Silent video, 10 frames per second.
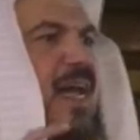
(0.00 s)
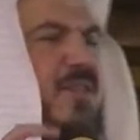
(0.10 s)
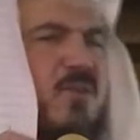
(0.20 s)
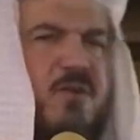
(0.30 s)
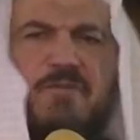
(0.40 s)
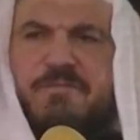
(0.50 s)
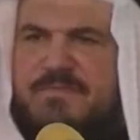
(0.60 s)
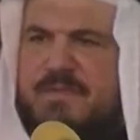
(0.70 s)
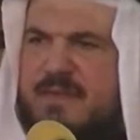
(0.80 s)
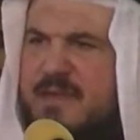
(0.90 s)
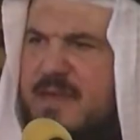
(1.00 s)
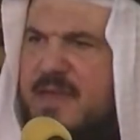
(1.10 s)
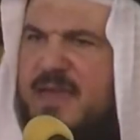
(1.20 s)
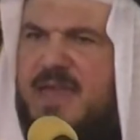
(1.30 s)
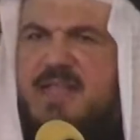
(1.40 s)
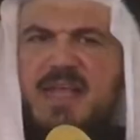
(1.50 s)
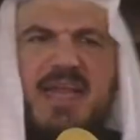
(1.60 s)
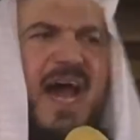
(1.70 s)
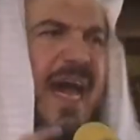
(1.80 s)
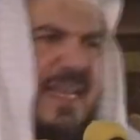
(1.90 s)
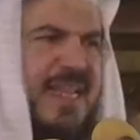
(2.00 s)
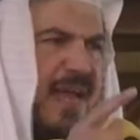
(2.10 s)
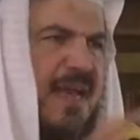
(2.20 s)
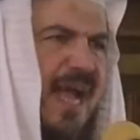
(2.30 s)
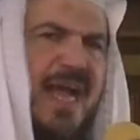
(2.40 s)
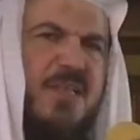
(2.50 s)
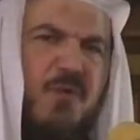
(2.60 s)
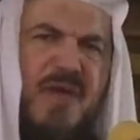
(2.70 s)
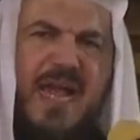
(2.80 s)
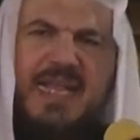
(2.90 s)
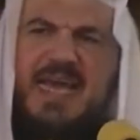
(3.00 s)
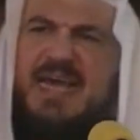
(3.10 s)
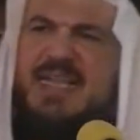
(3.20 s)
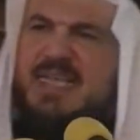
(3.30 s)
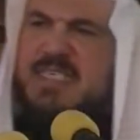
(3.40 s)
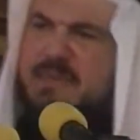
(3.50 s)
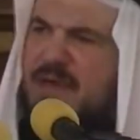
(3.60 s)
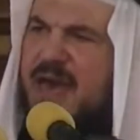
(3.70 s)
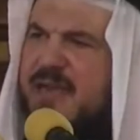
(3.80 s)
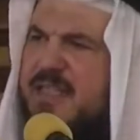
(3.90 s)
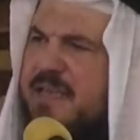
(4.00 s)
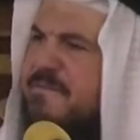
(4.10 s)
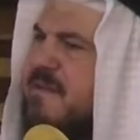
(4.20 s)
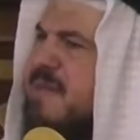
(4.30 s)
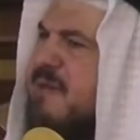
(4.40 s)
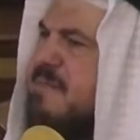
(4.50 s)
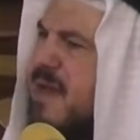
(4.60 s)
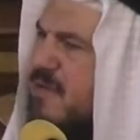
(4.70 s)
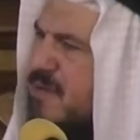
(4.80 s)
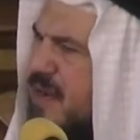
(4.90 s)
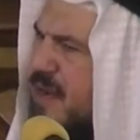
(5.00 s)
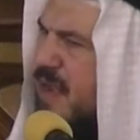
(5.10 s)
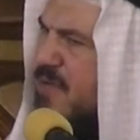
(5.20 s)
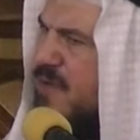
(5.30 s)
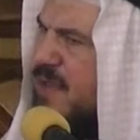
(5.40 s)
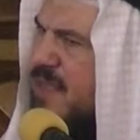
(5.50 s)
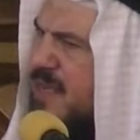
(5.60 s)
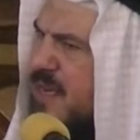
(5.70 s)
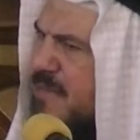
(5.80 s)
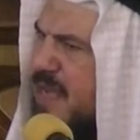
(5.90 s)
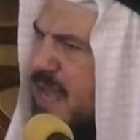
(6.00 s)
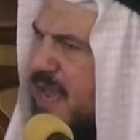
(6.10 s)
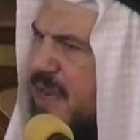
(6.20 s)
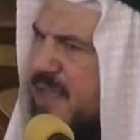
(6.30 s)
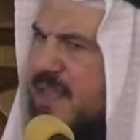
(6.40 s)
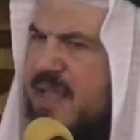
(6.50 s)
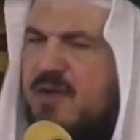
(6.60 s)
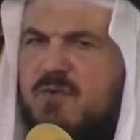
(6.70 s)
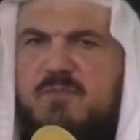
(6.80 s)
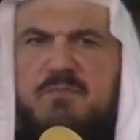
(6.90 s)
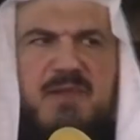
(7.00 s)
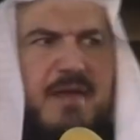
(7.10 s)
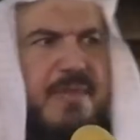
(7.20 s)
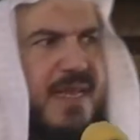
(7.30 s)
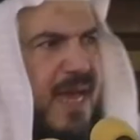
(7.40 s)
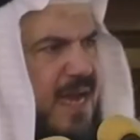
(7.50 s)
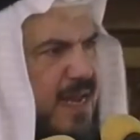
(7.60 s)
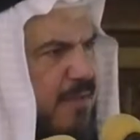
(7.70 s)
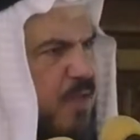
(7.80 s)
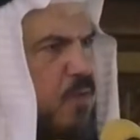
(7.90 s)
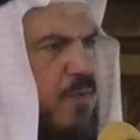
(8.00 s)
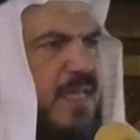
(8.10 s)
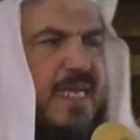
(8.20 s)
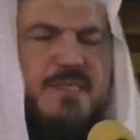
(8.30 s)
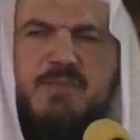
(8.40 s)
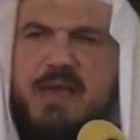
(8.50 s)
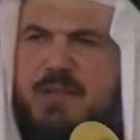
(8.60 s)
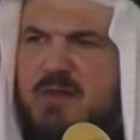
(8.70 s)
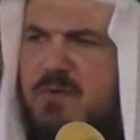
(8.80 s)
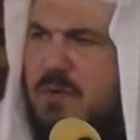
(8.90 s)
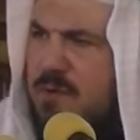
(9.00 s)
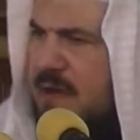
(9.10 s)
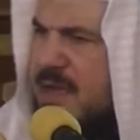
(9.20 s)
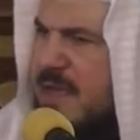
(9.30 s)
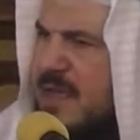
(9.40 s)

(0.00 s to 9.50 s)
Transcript: أضعف إنني أرضى لعدوي أن يغتصب أرضي فما بالنا نحن الذين منحنا الله مما منحنا منه من أسباب القوة